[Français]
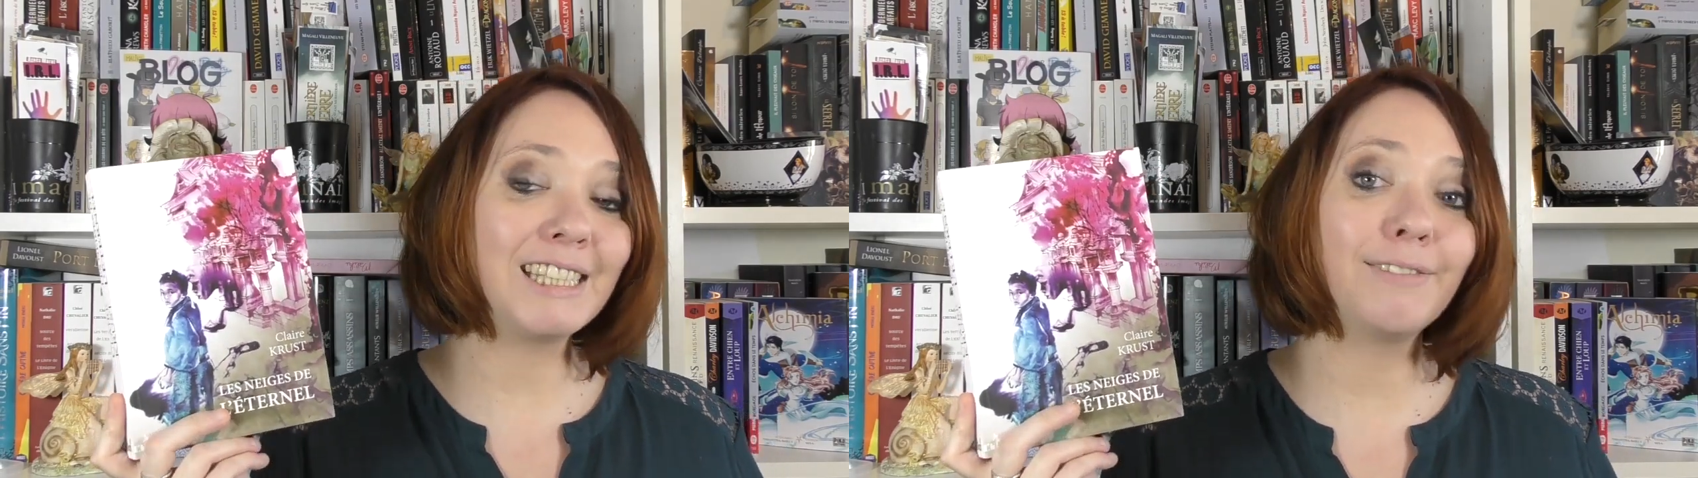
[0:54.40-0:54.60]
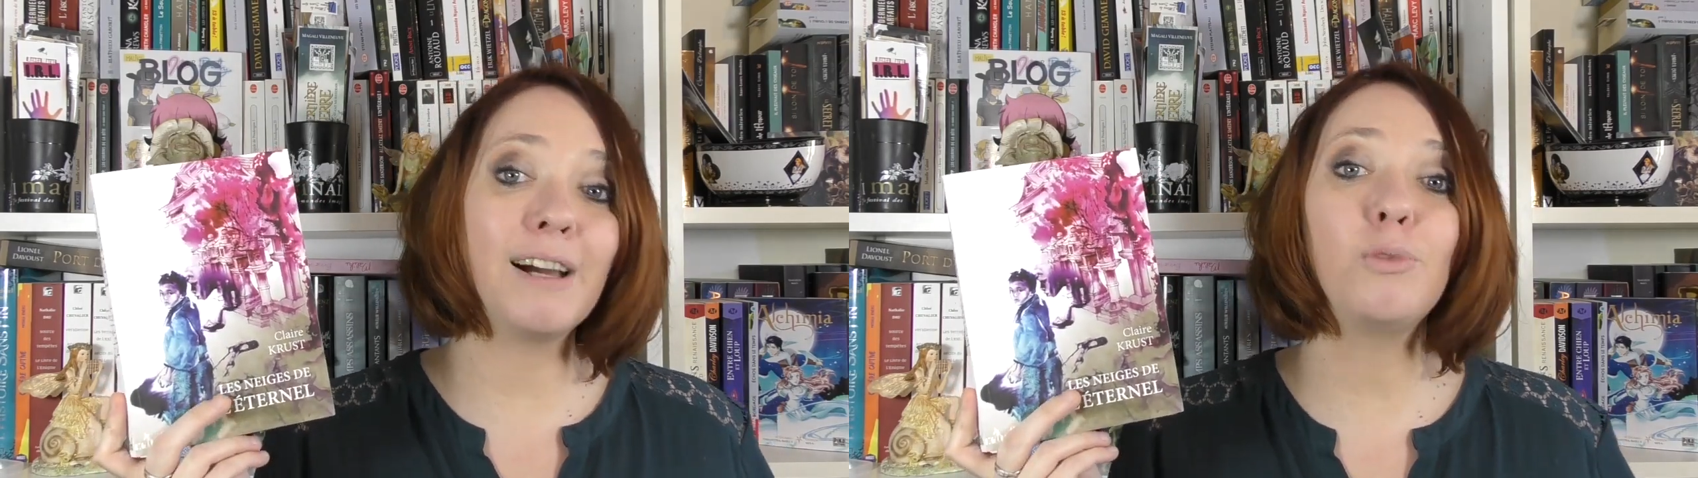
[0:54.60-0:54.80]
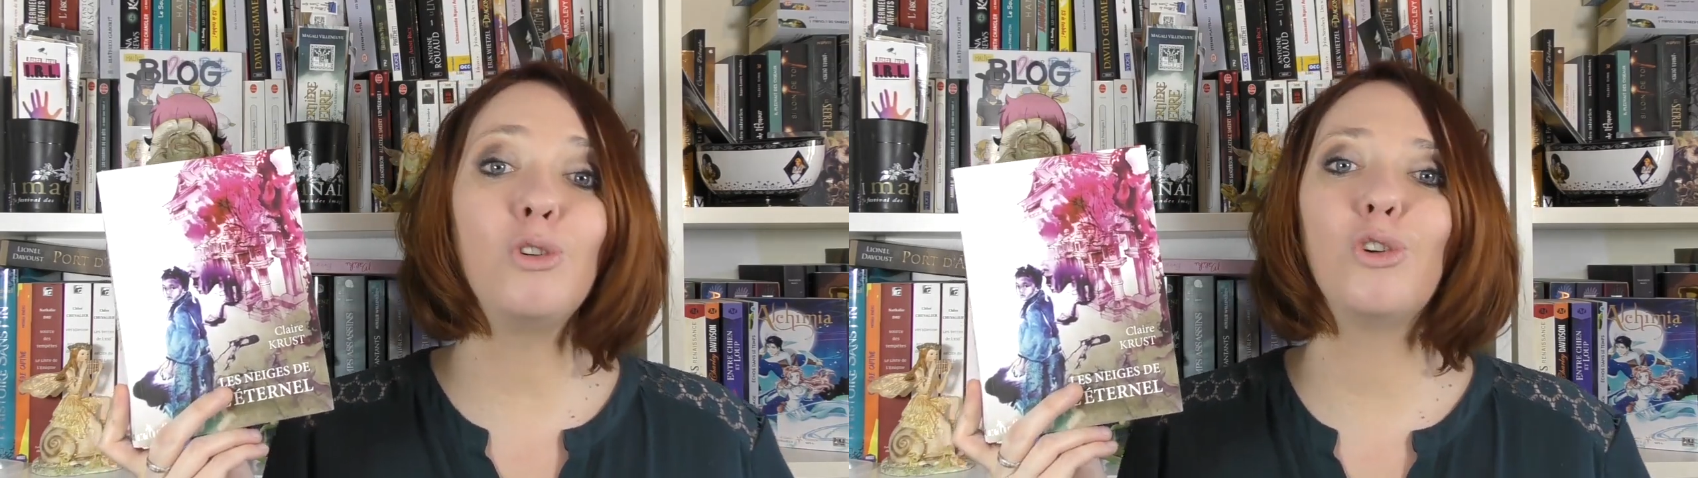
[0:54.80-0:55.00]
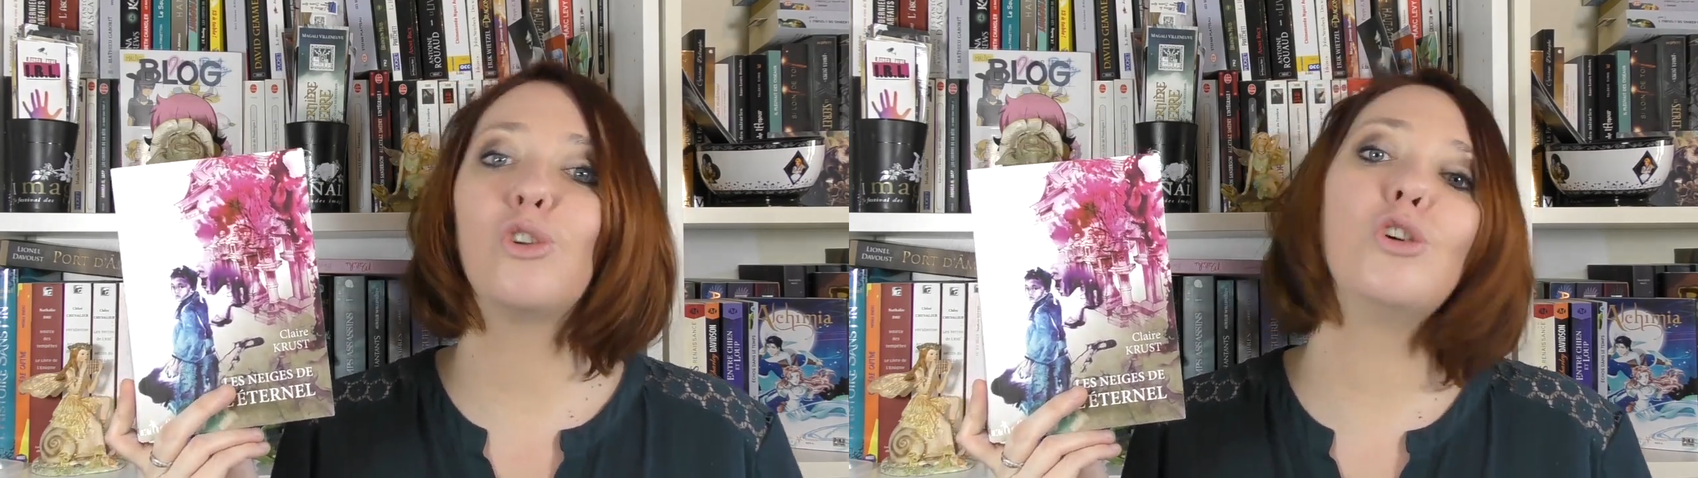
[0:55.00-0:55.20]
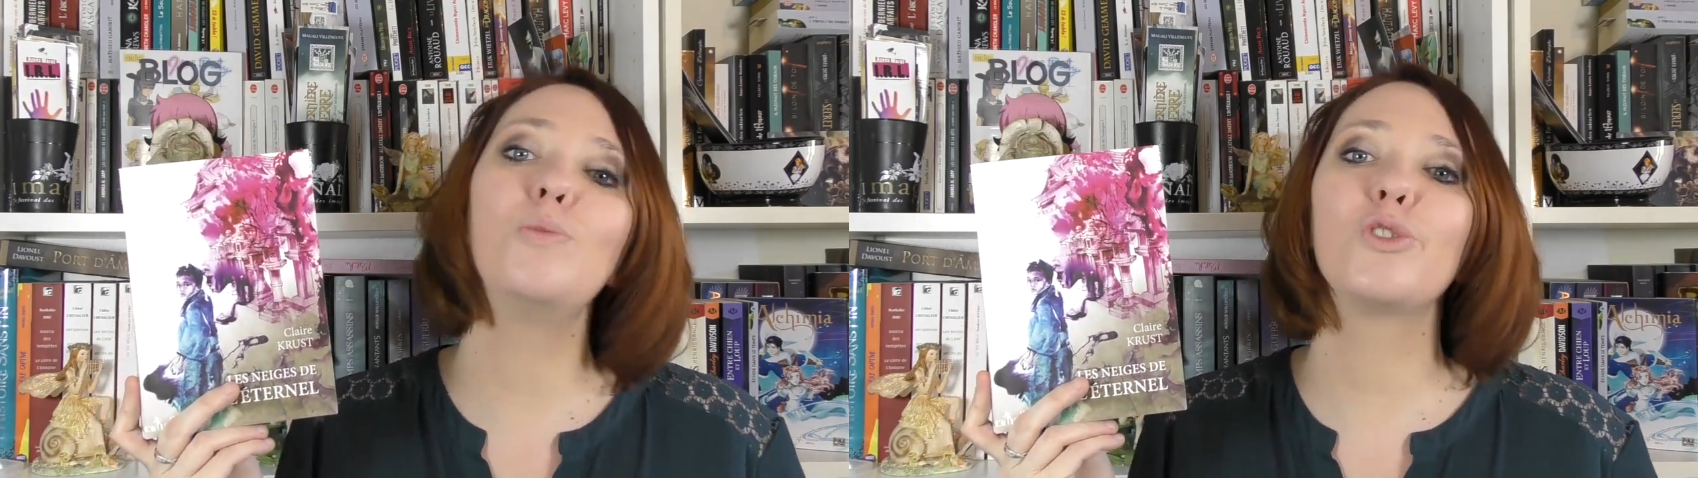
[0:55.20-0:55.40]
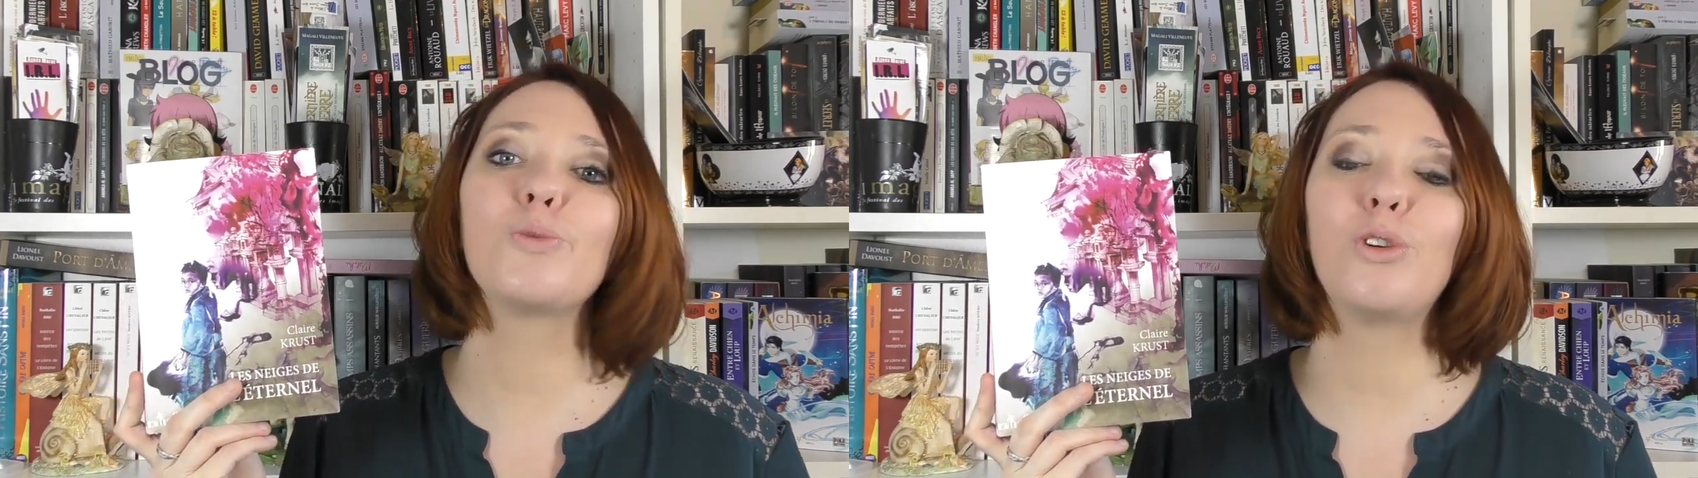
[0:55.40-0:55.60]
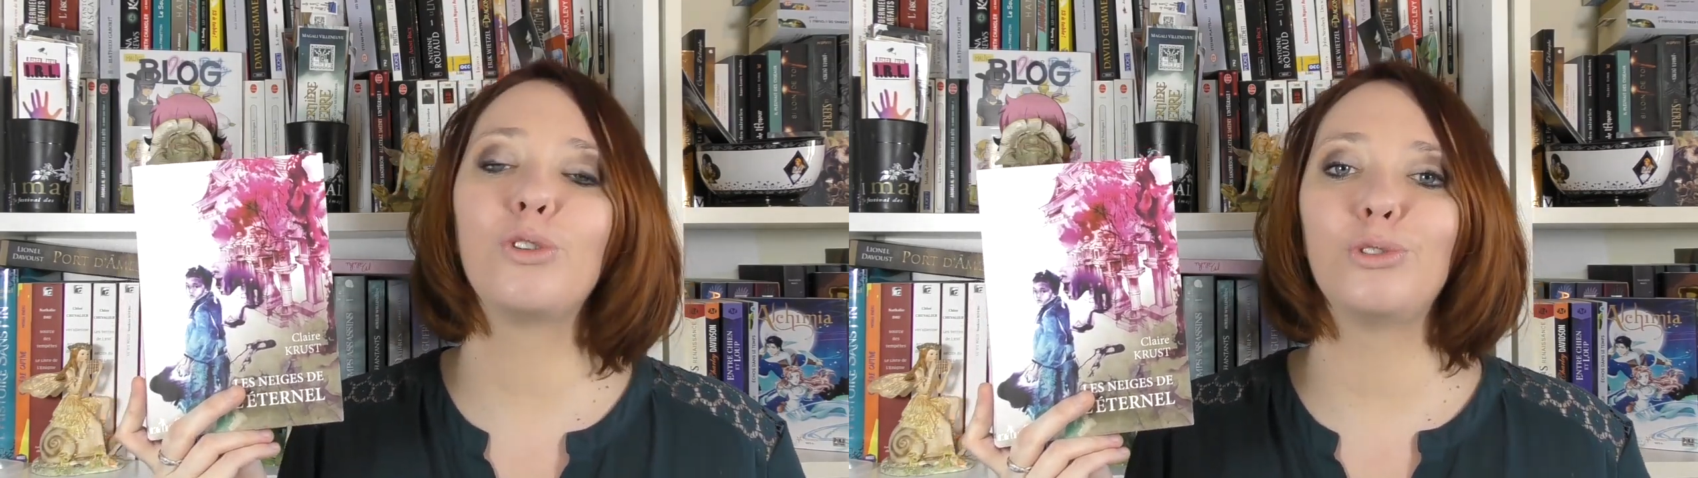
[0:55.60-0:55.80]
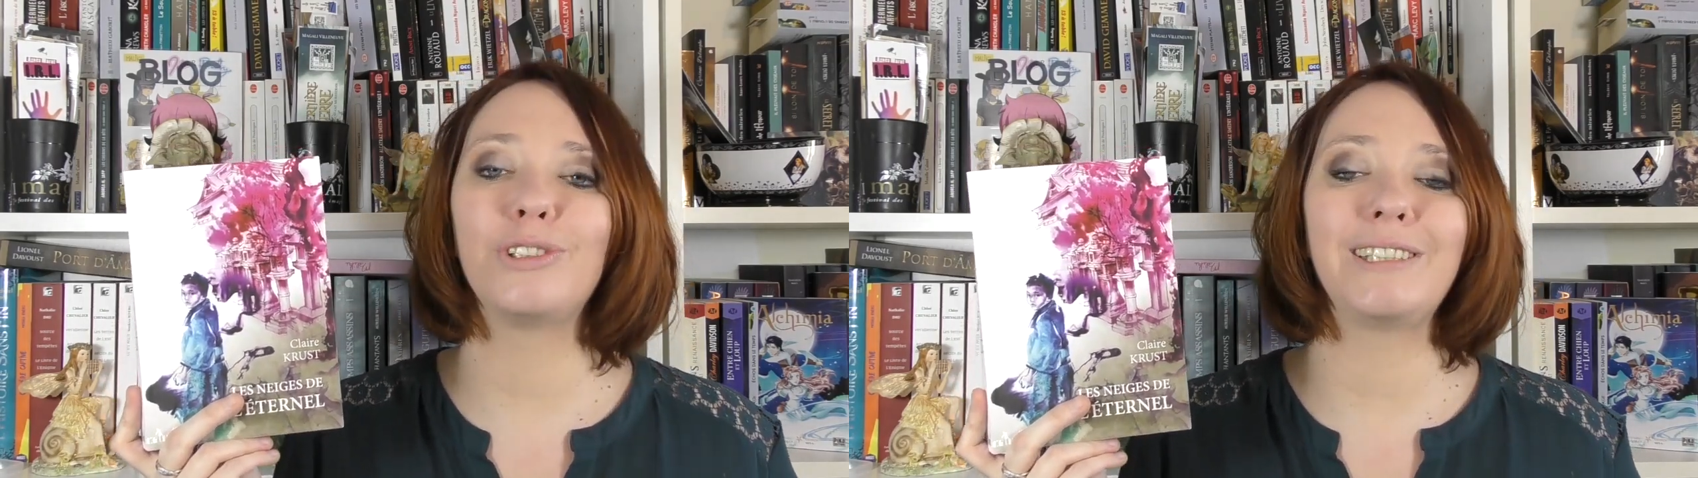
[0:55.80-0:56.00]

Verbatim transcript: C'est vraiment le commencement de